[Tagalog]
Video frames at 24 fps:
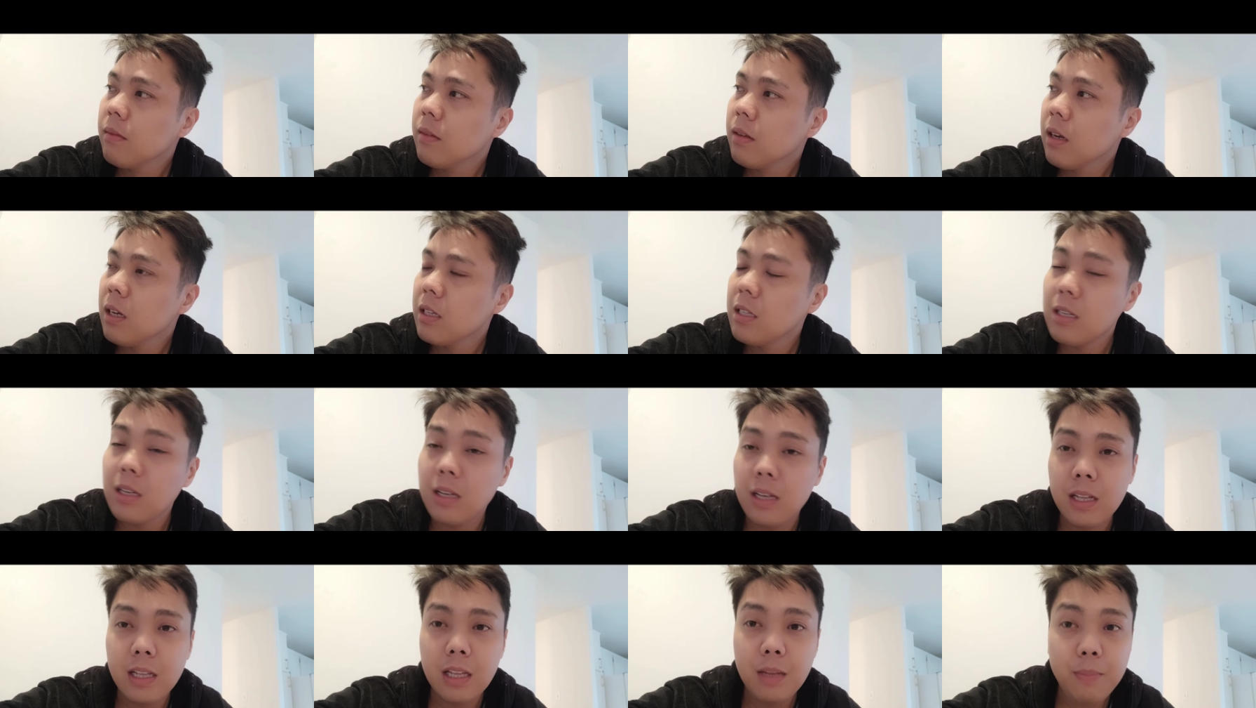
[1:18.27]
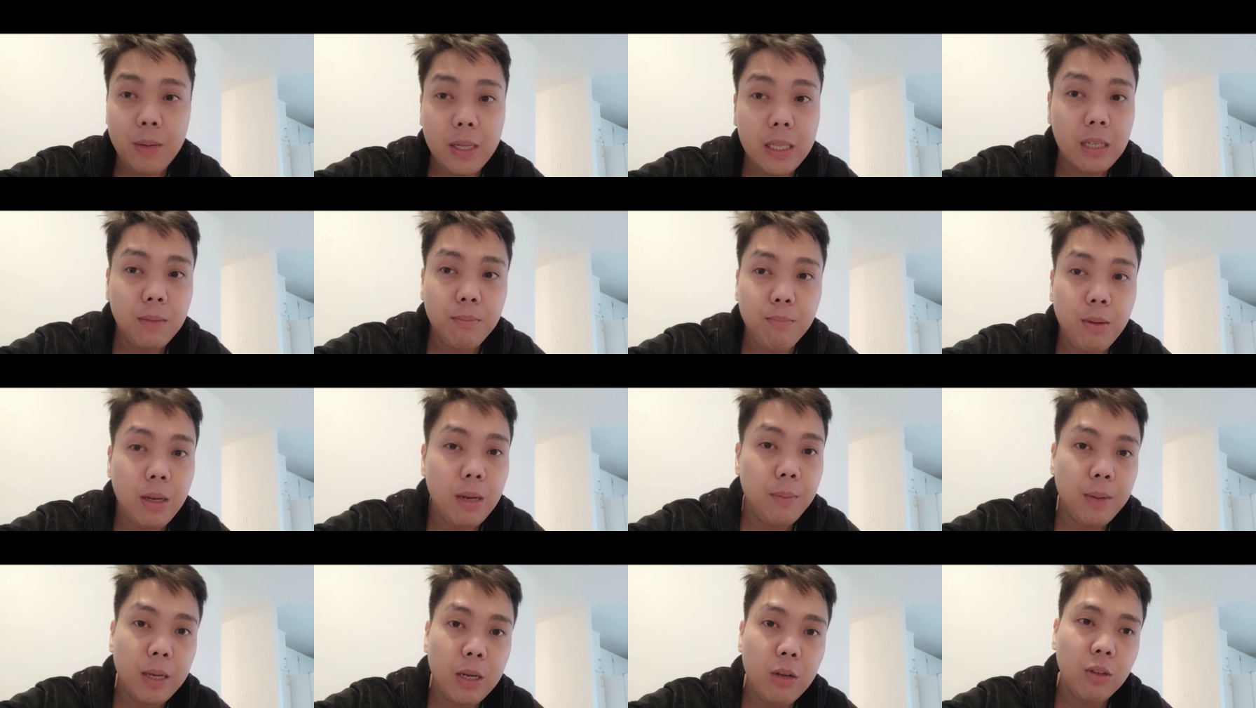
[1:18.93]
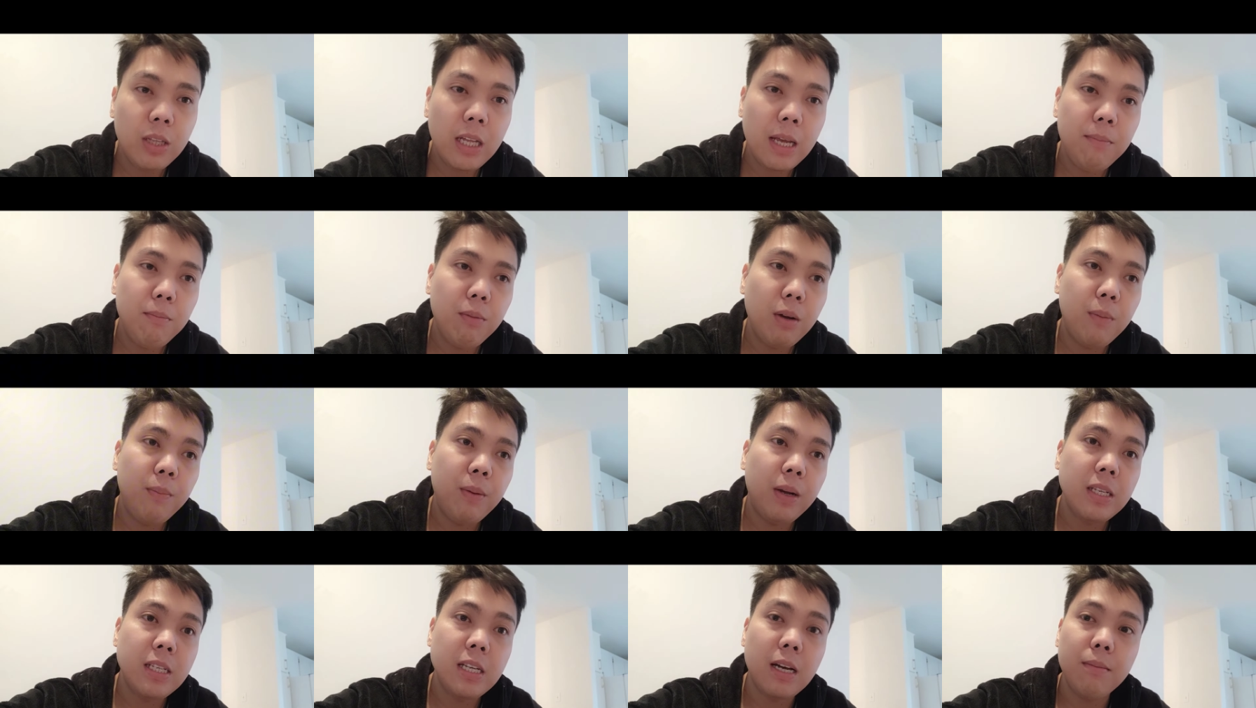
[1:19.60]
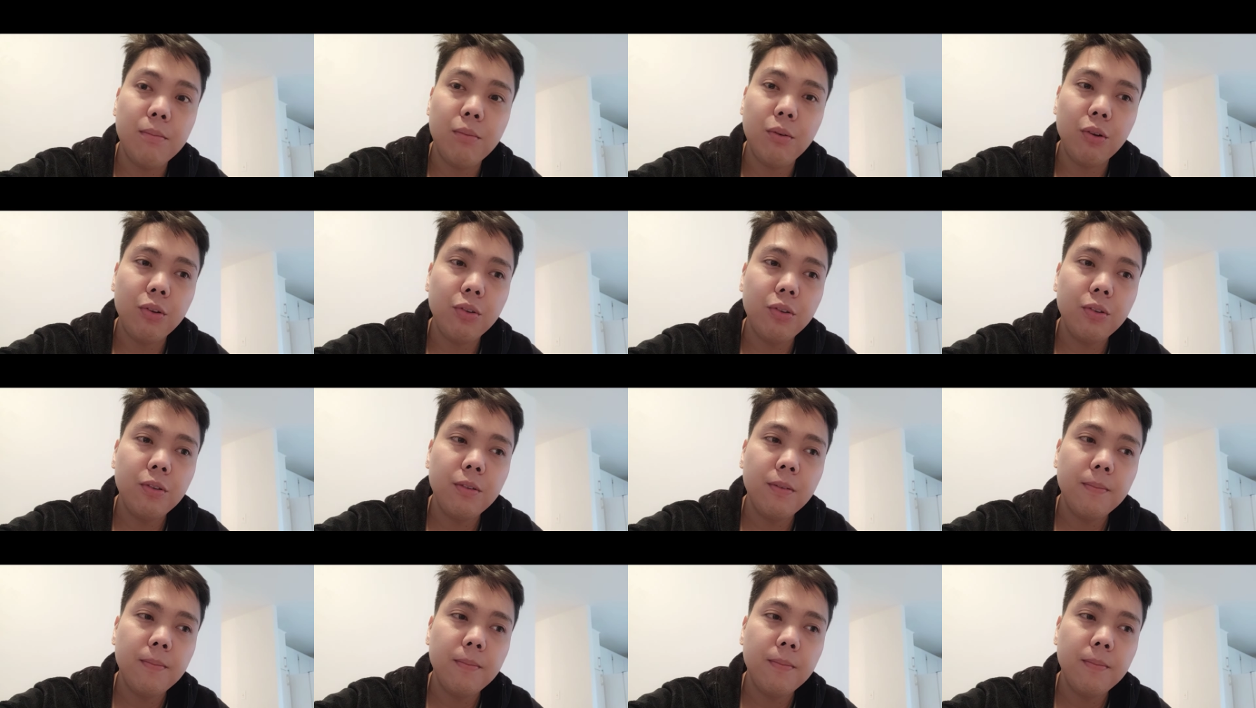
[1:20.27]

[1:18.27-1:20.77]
Kasi hindi pwedeng Filipino time kapag sa abroad.